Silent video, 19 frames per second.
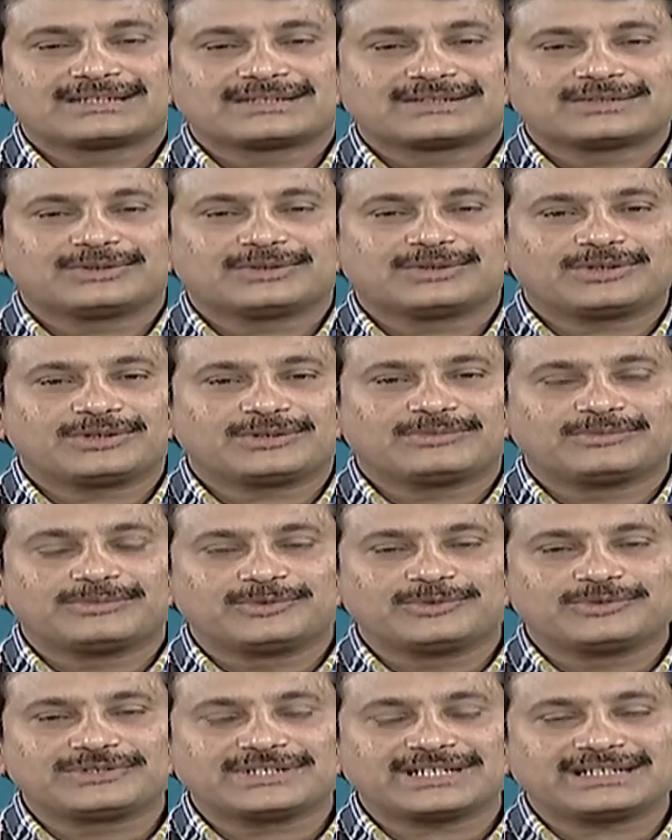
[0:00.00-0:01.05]
సో
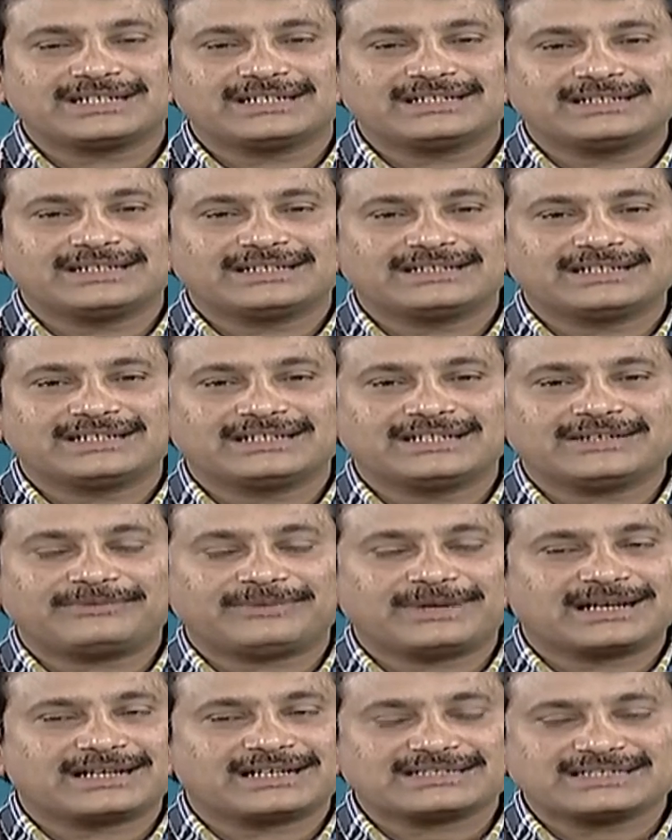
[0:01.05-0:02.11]
బూజ్ అనేది ఏంటంటే
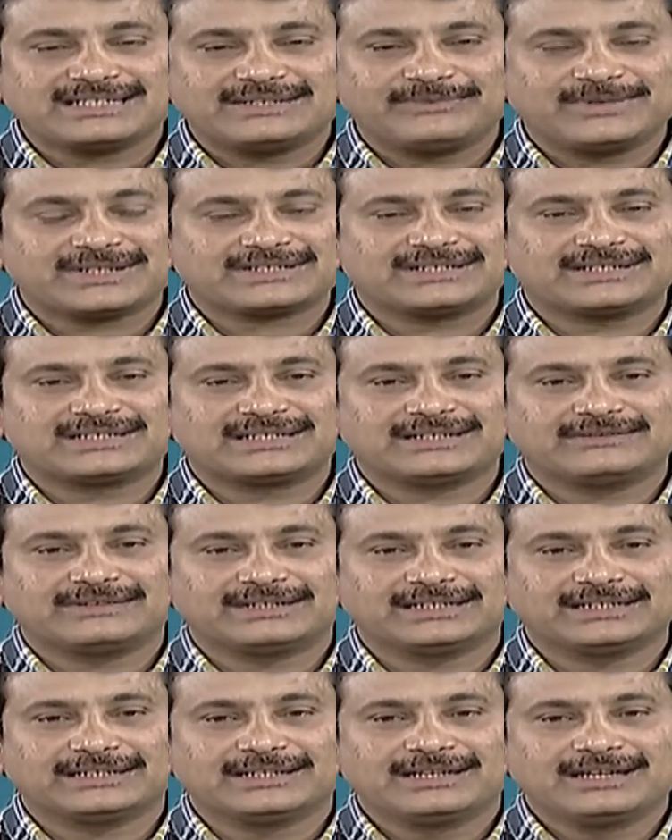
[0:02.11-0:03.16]
ఫంగస్ ఇన్ఫెక్షన్
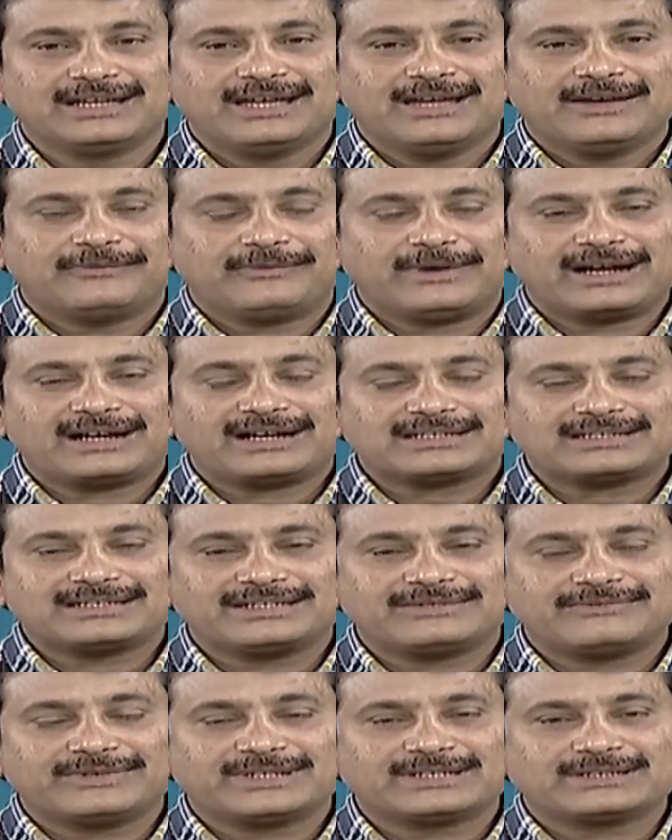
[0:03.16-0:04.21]
అంటామండి ఫంగస్
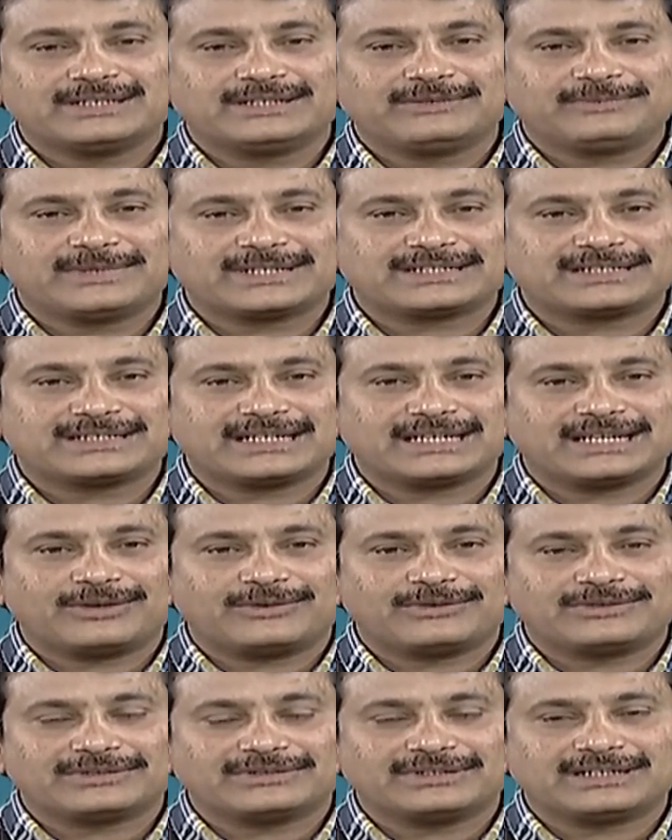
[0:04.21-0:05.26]
ఇన్ఫెక్షన్కి ఎలా
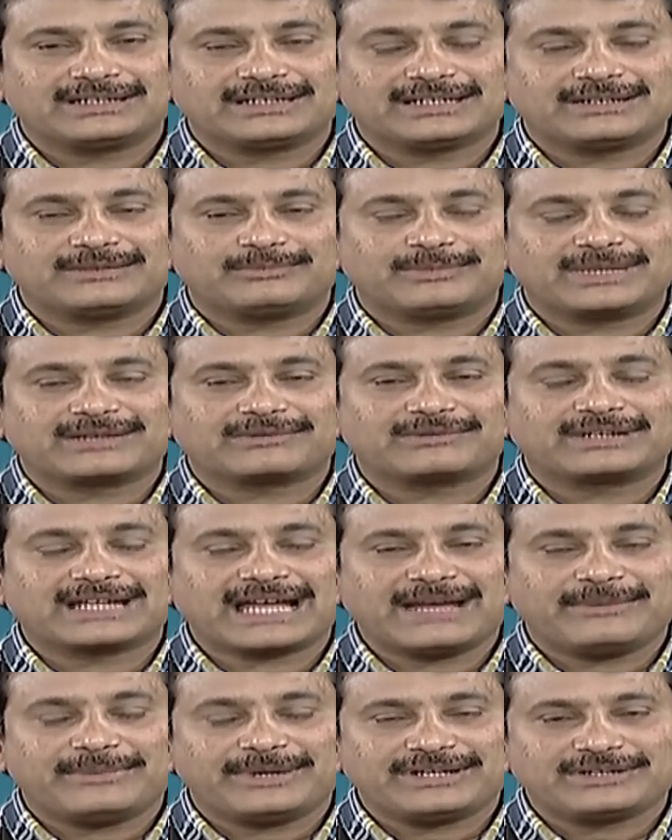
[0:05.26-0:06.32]
ఉంటుందంటే మనకు
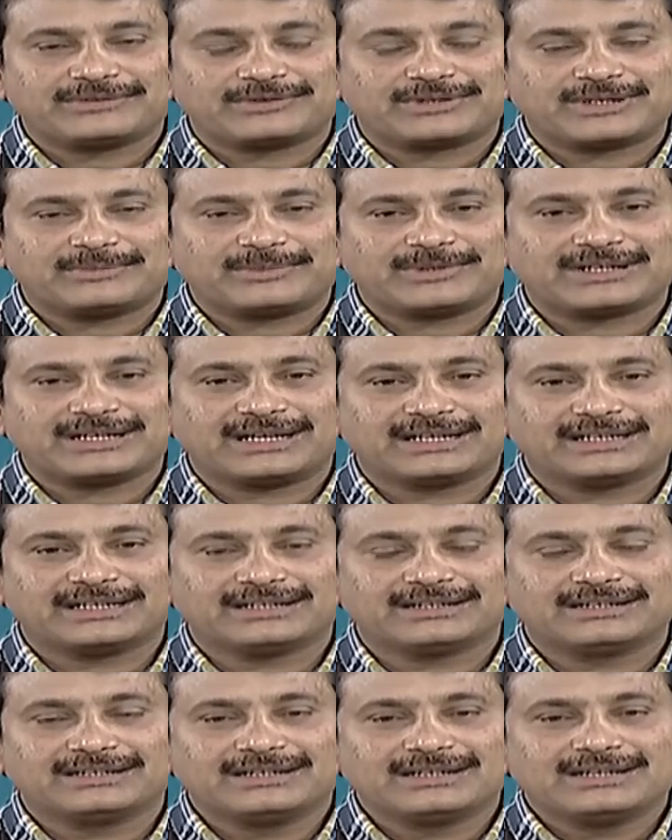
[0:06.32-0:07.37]
డయాబెటిక్ ఉన్నప్పుడు కానీ
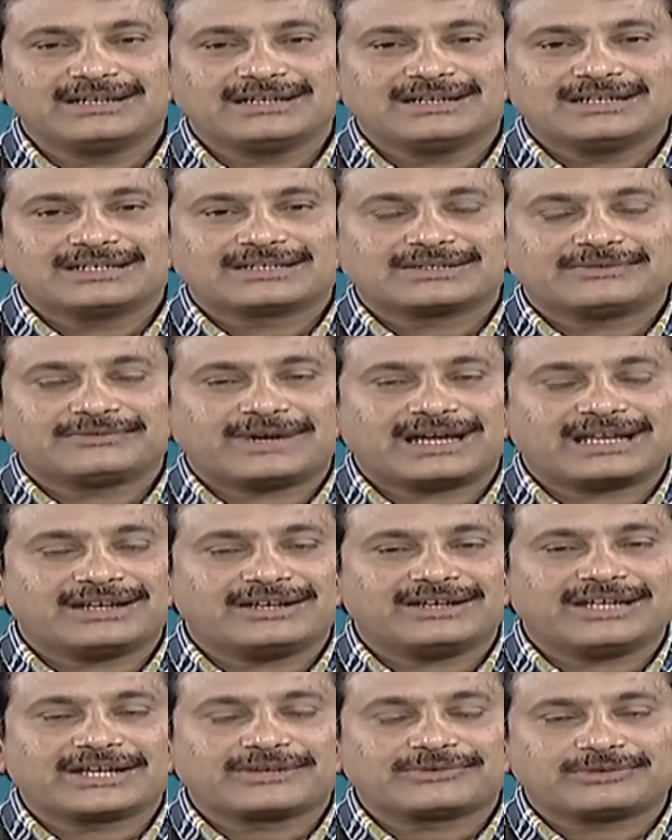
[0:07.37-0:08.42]
సో
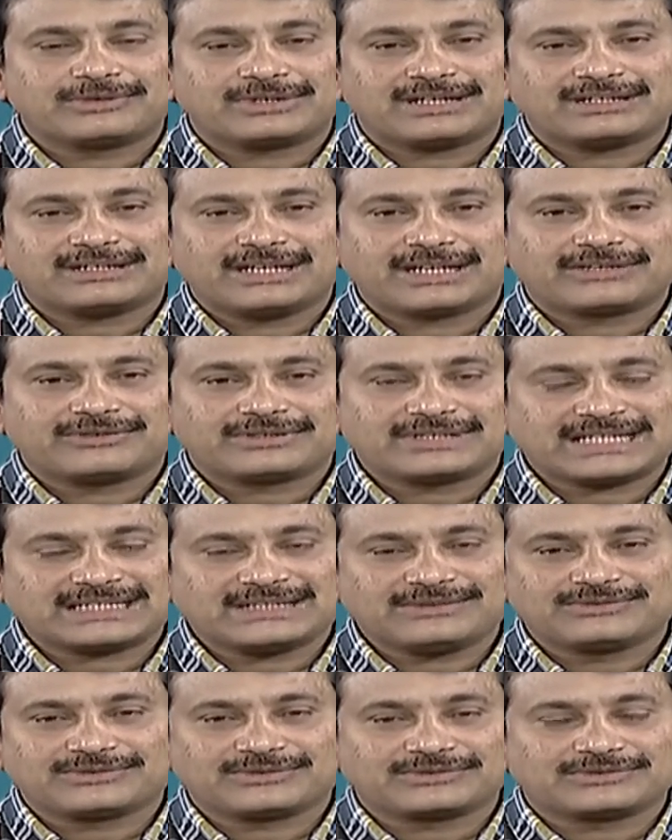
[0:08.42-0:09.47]
వాళ్ళలో ఎక్కువగా ఎక్కువ
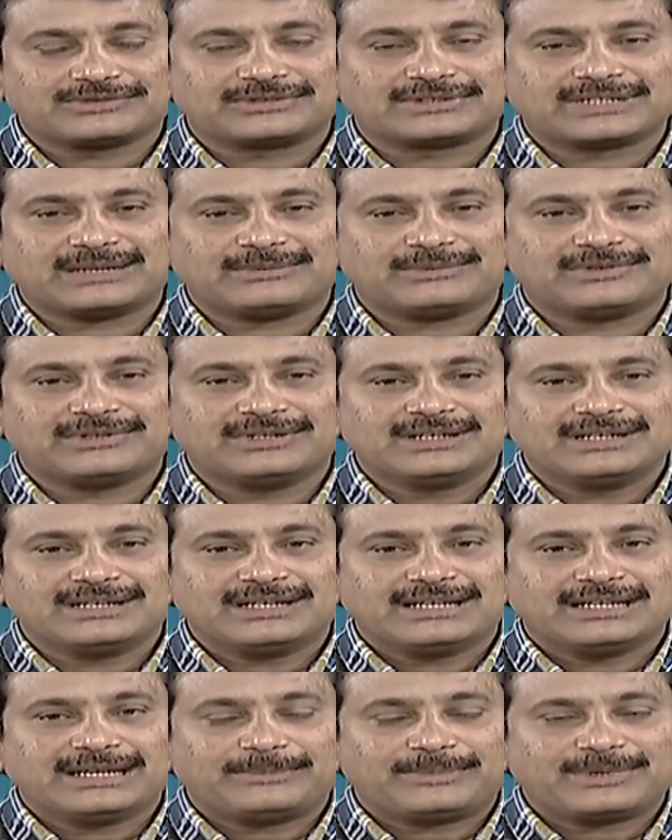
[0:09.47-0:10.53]
శాతం చూస్తుంటాము
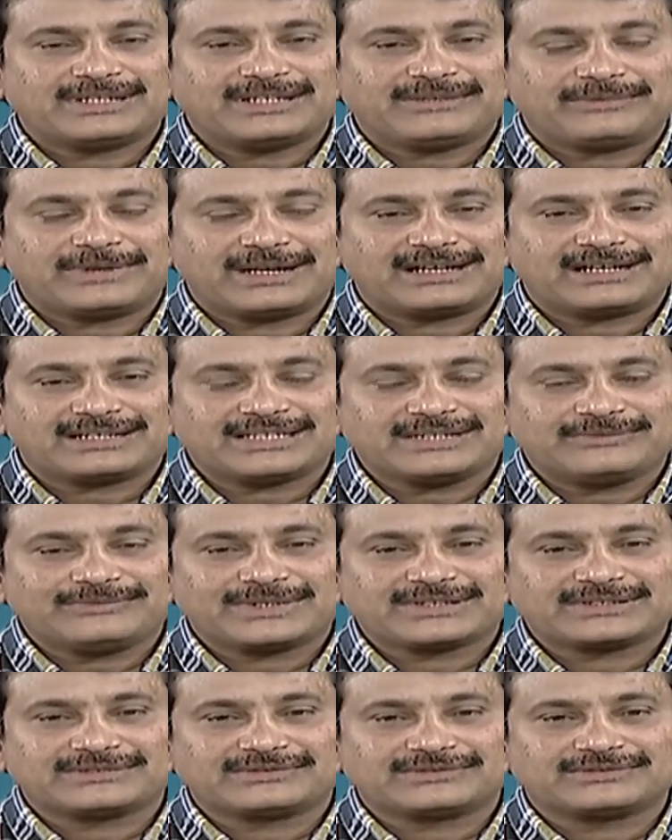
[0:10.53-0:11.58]
ఎప్పుడైతే ఫంగస్
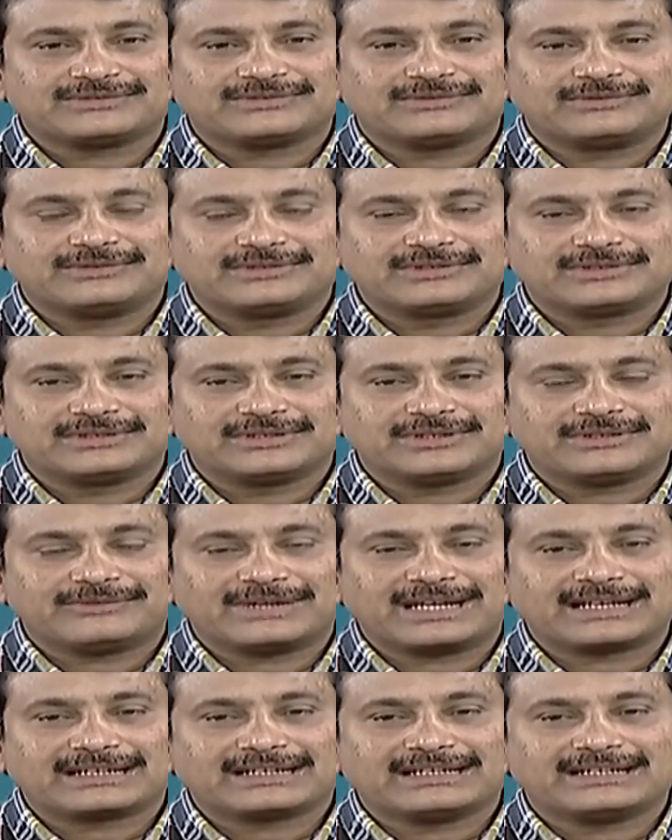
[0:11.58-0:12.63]
ఇన్ఫెక్షన్ ఉంటుందో
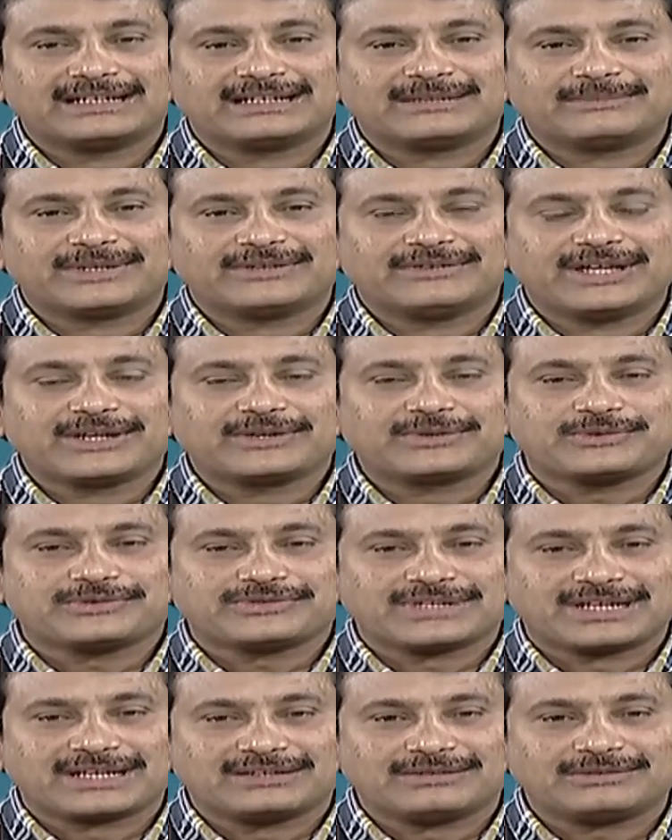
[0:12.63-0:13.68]
వాళ్ళకి ఏంటంటే మనం ఎక్కువ
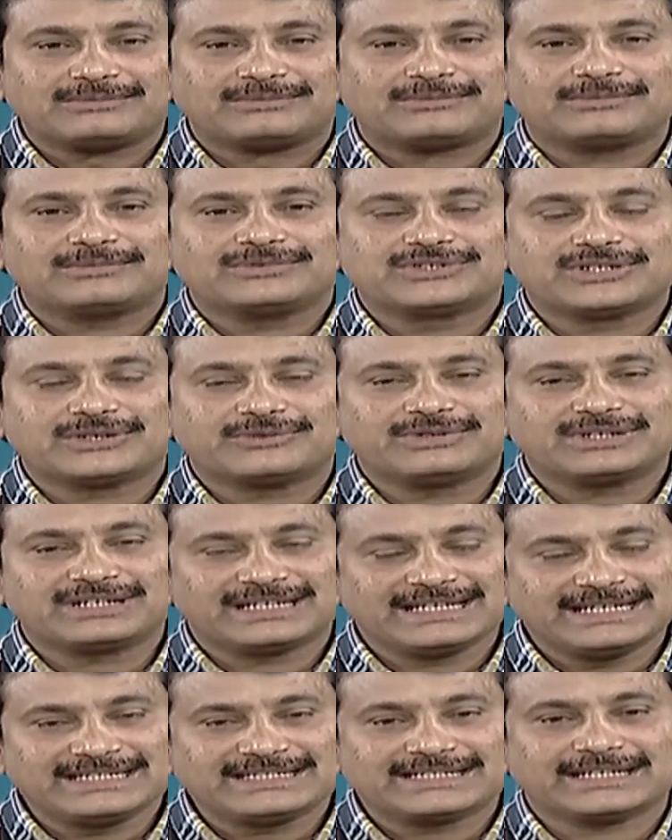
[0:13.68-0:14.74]
సార్లు చెవుని
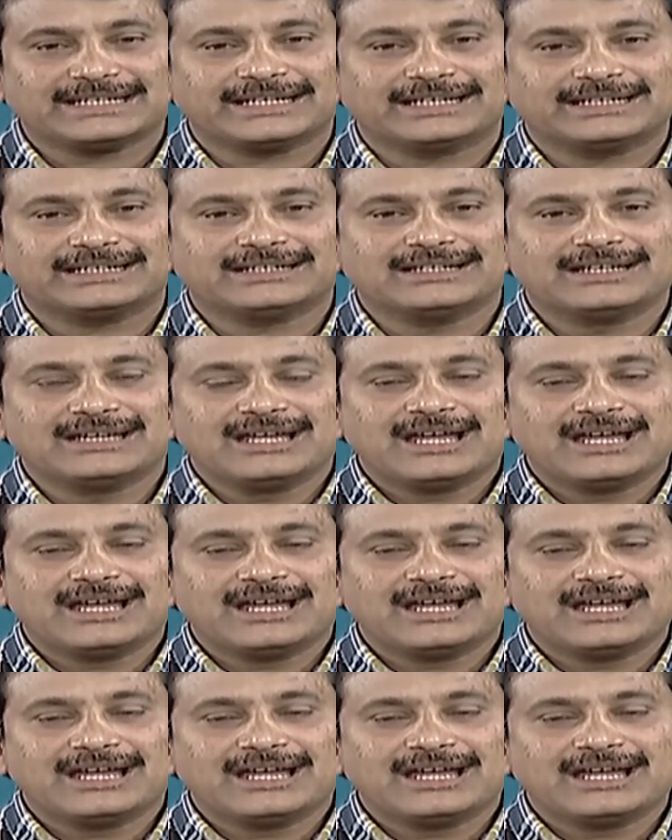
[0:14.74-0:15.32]
క్లీన్ చేయాలి